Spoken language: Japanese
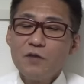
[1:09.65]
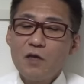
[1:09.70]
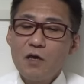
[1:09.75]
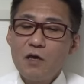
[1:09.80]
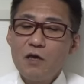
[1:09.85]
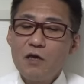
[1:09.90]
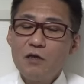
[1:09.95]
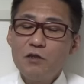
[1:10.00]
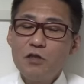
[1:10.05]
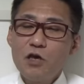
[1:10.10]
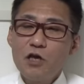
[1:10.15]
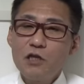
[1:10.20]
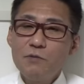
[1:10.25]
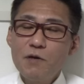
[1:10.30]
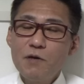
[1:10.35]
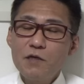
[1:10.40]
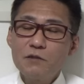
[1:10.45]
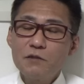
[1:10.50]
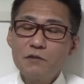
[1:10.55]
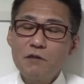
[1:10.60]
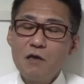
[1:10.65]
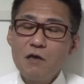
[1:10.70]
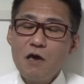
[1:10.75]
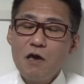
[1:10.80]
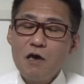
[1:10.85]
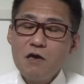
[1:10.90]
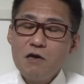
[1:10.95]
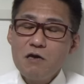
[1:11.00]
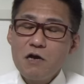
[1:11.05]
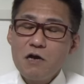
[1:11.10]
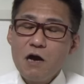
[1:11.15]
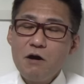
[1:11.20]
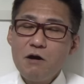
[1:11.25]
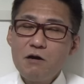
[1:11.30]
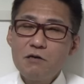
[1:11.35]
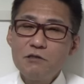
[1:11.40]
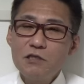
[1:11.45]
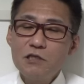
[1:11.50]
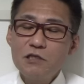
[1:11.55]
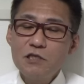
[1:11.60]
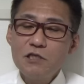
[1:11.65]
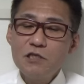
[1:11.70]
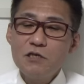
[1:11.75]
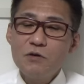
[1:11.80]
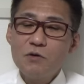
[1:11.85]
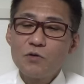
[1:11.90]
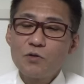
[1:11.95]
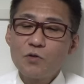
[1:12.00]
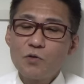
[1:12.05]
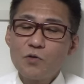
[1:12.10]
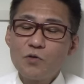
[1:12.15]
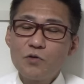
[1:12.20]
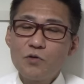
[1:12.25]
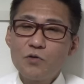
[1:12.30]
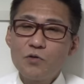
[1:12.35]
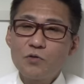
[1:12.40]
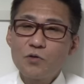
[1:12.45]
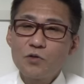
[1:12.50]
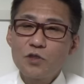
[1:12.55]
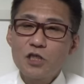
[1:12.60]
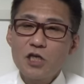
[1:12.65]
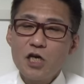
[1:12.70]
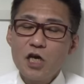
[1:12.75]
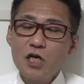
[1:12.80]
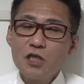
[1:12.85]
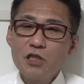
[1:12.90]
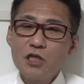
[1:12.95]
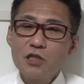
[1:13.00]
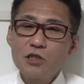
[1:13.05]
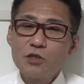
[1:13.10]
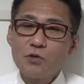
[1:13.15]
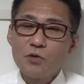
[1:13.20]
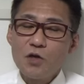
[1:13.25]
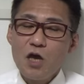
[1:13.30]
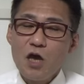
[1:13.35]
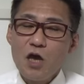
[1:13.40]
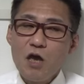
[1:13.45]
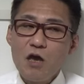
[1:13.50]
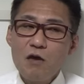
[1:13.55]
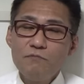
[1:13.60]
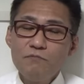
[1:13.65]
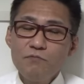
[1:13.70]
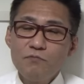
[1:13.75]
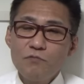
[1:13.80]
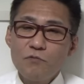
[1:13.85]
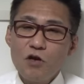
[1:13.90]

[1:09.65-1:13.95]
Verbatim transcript: えー、練馬区って川口に驚くほど近いんですよね。